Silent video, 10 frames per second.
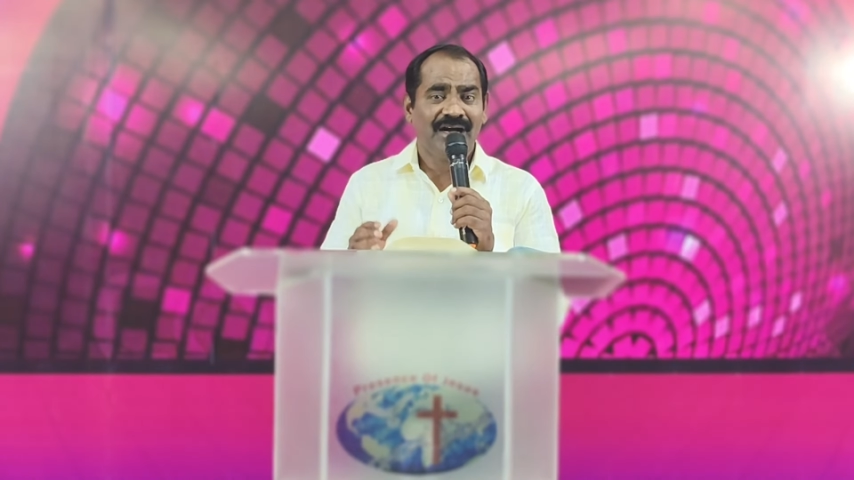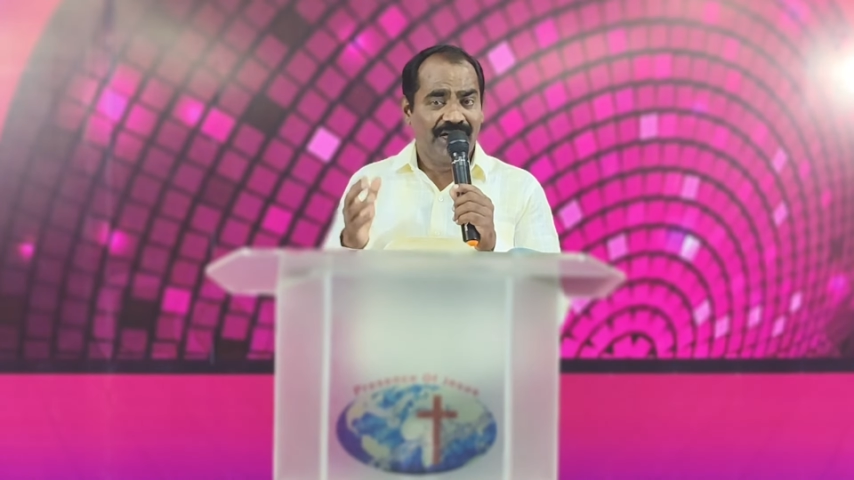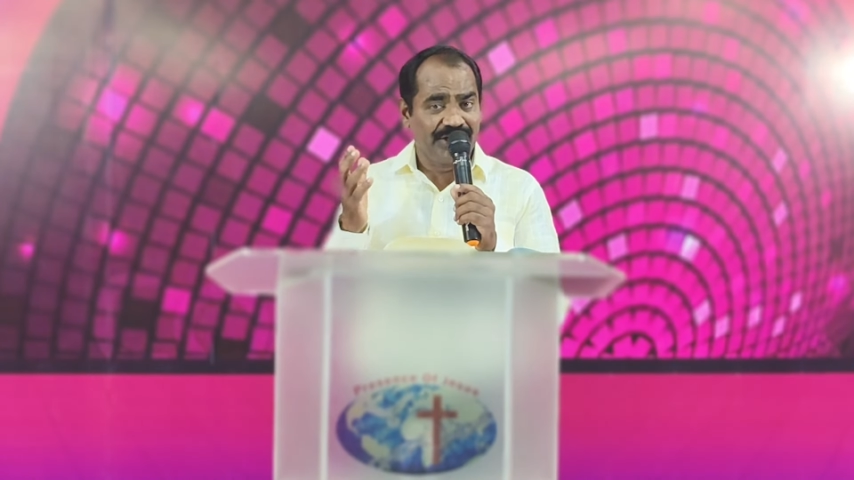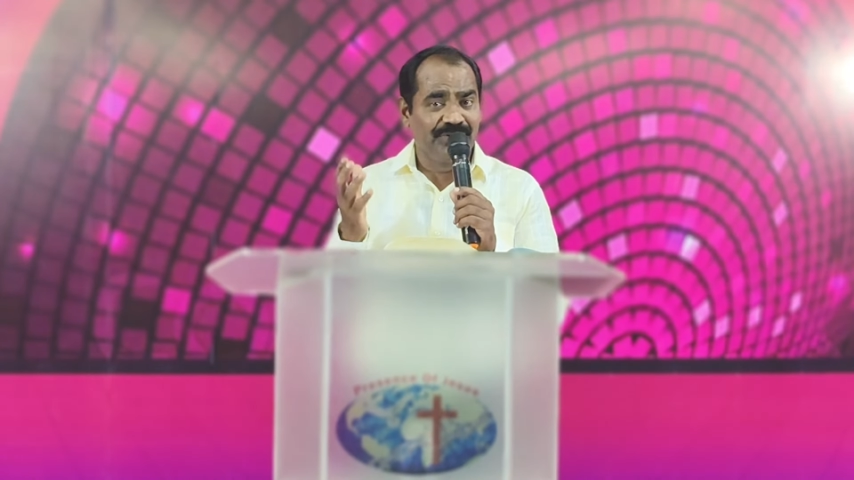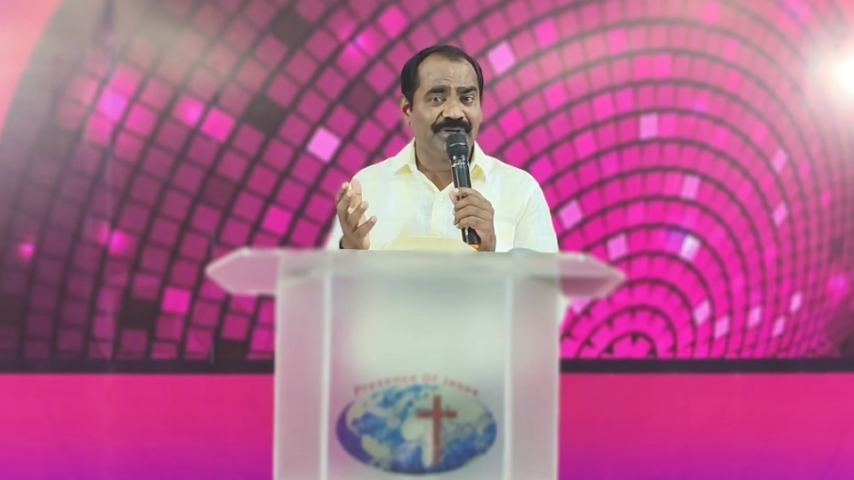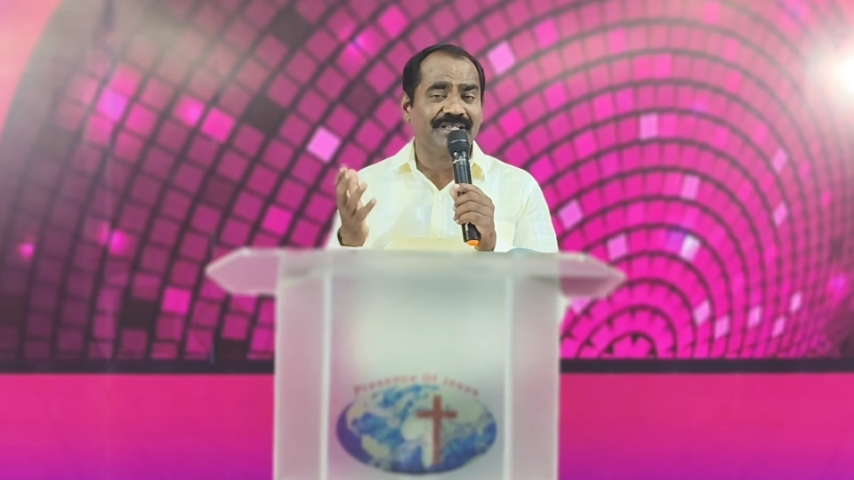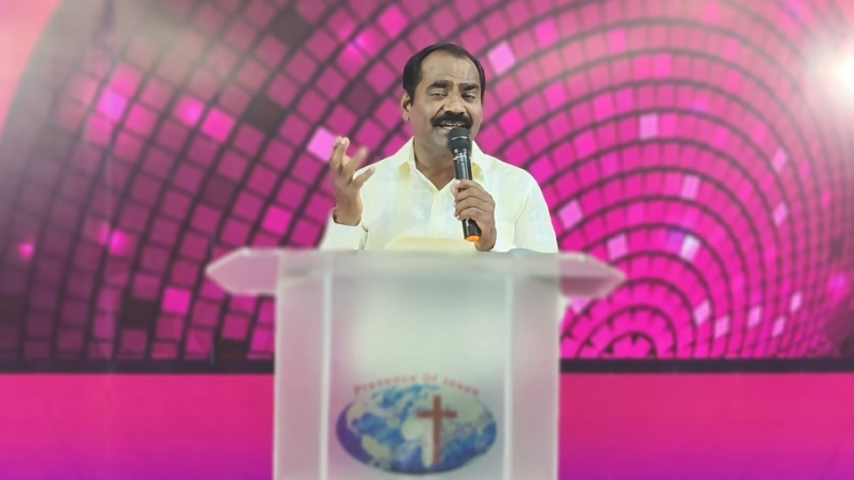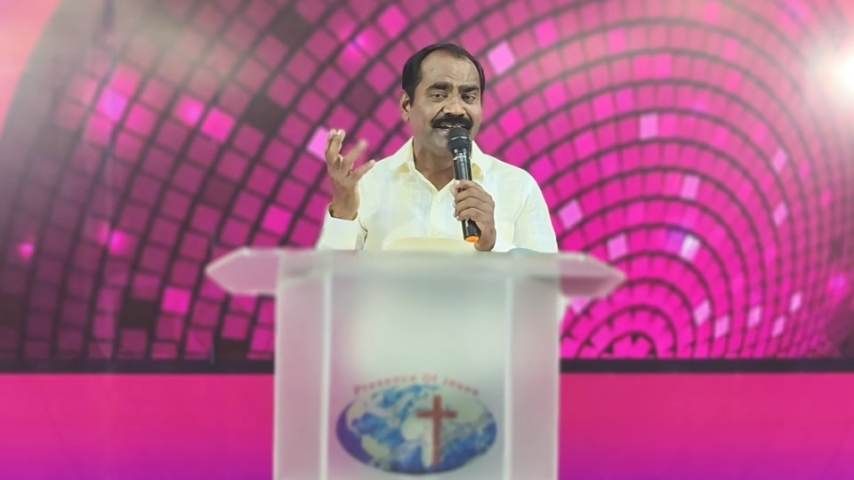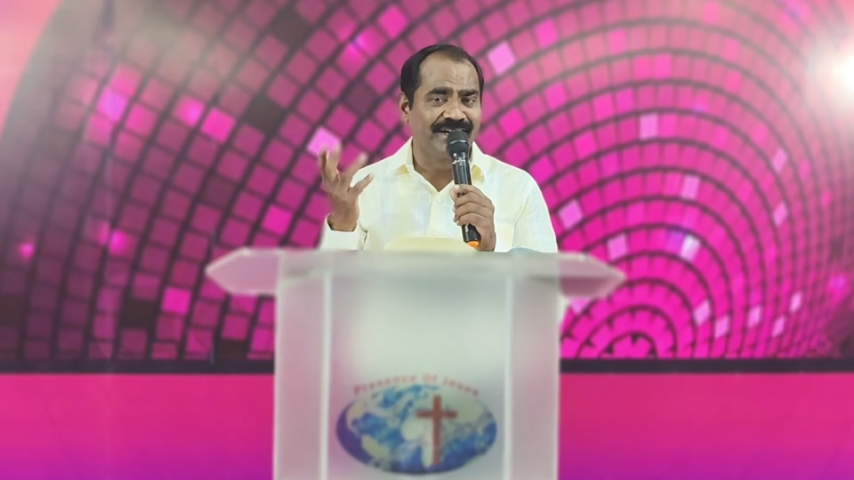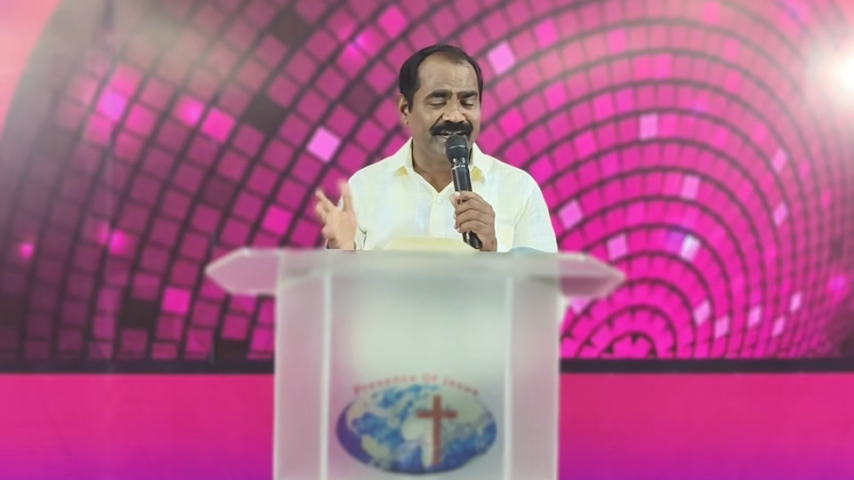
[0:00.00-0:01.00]
ஐயோ இதை
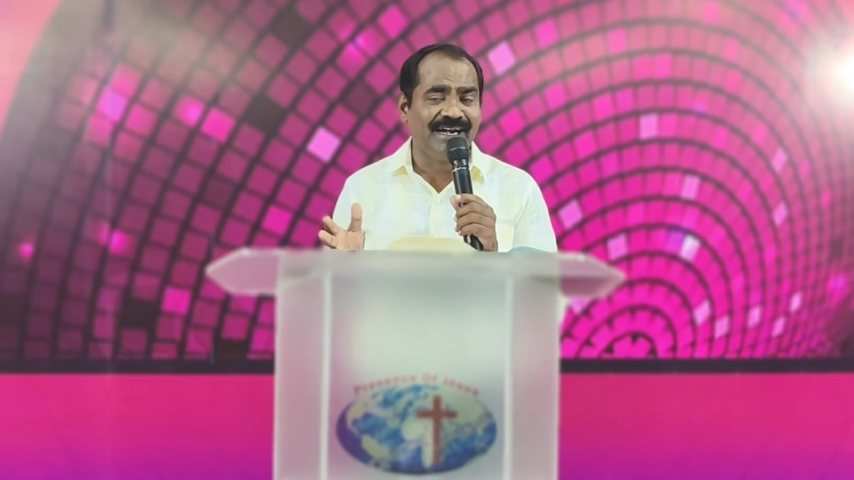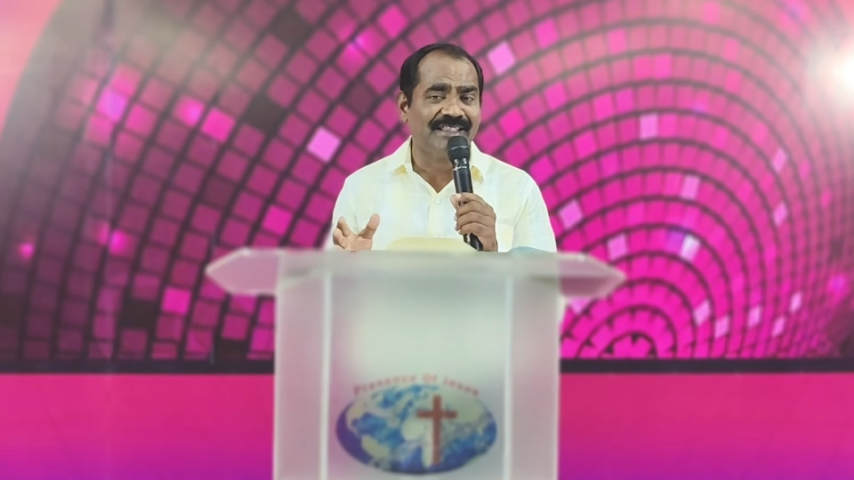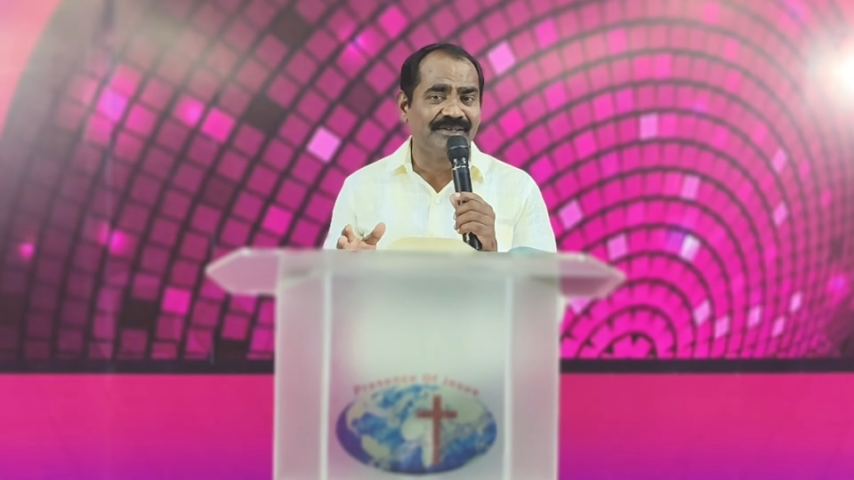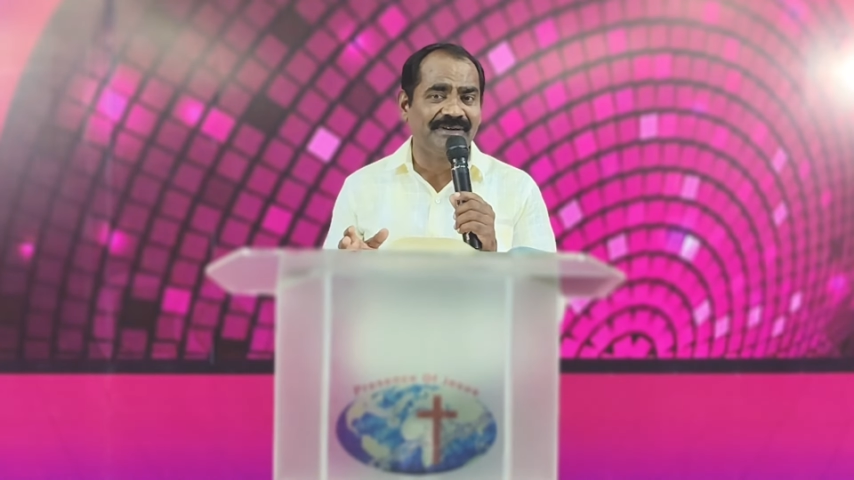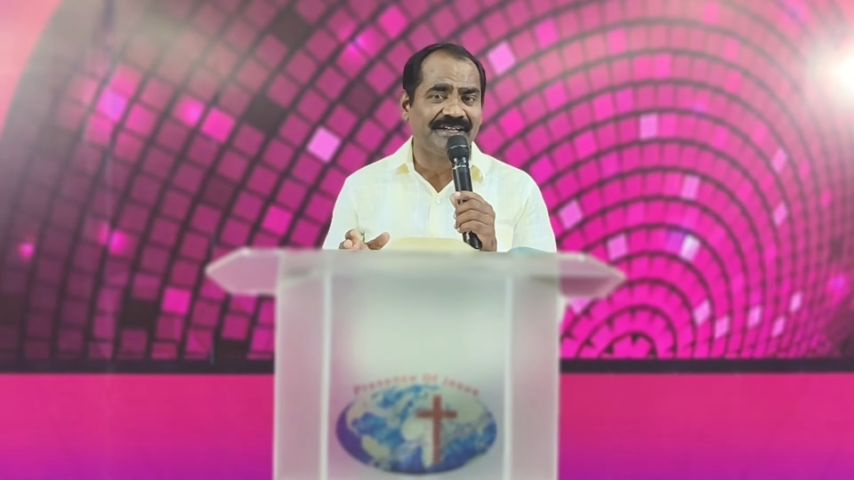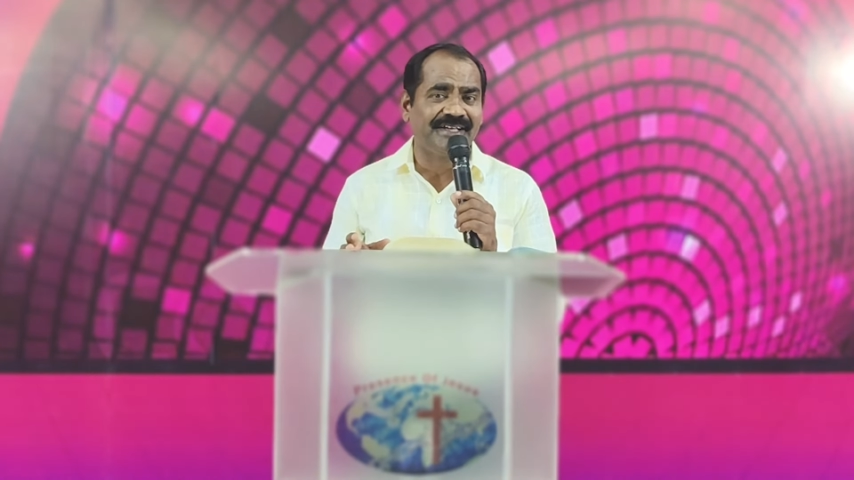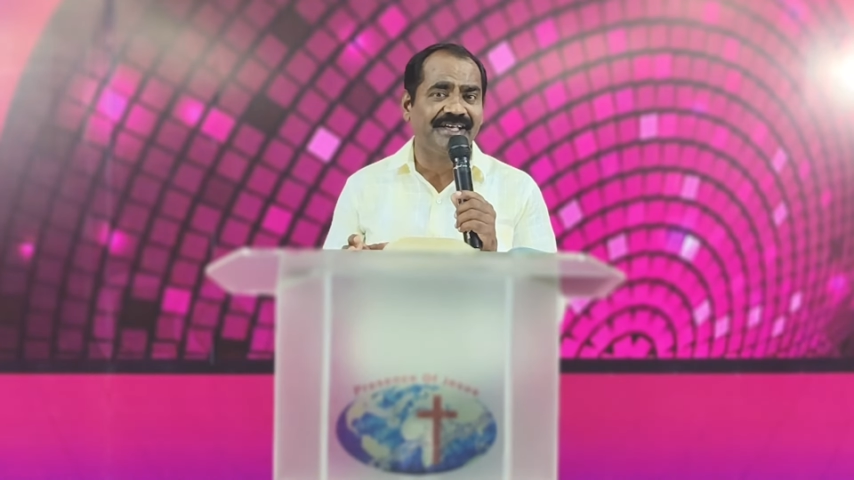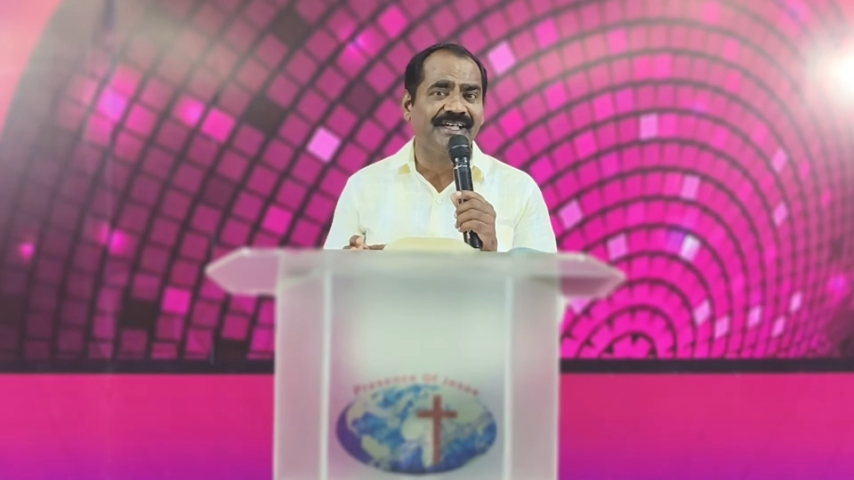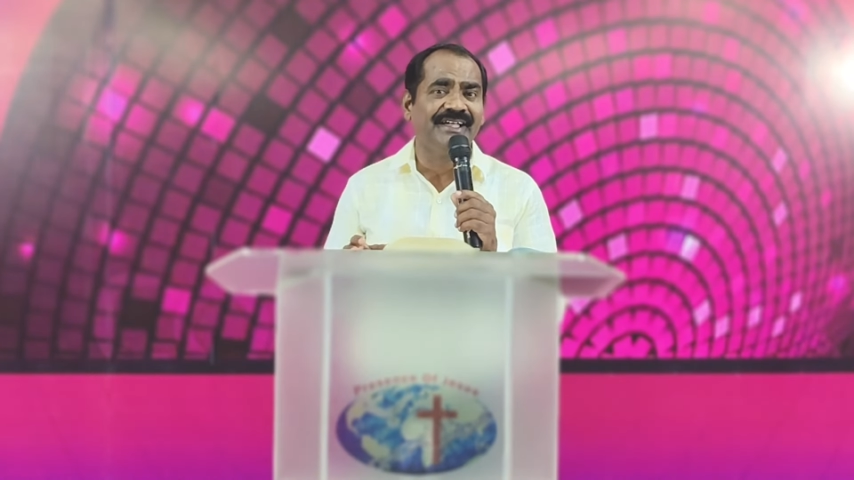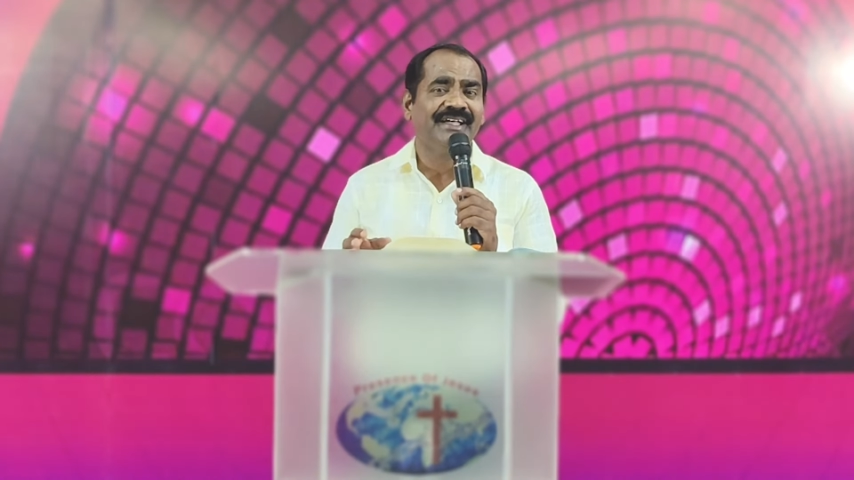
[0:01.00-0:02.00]
நான் இழந்து விட்டேனே